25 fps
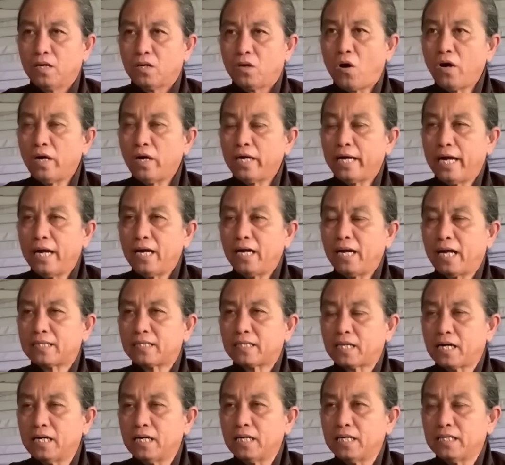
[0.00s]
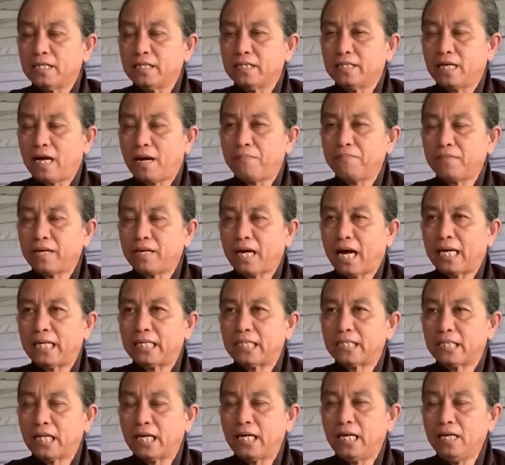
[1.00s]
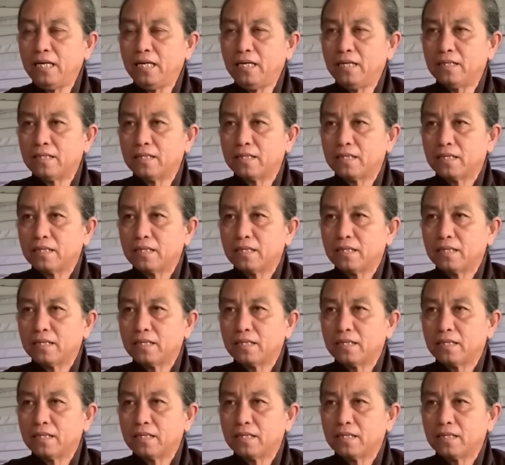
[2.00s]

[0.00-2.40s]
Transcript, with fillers: có nghĩa là từ năm canh tí